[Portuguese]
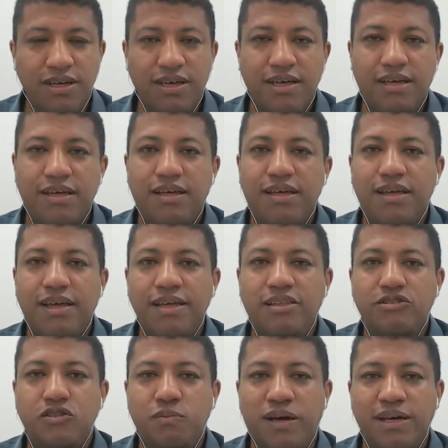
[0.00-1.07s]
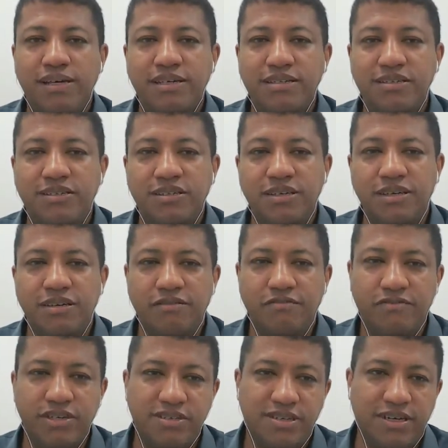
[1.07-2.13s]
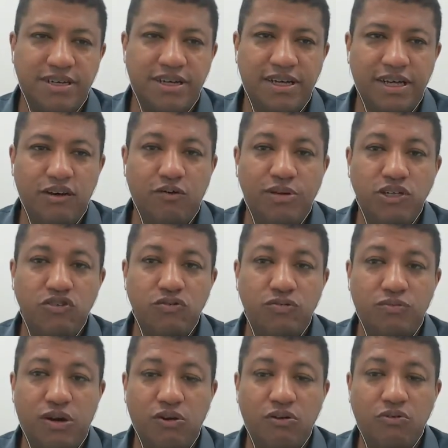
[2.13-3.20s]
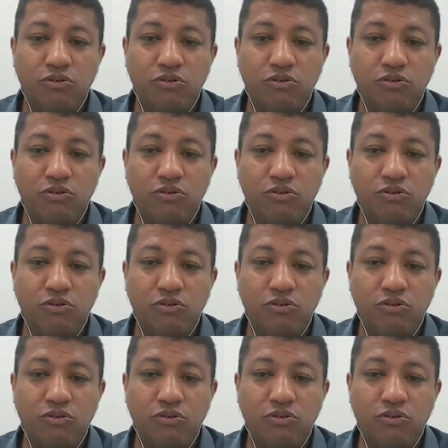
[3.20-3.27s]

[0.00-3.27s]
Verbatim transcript: é, entre os países visa realmente um maior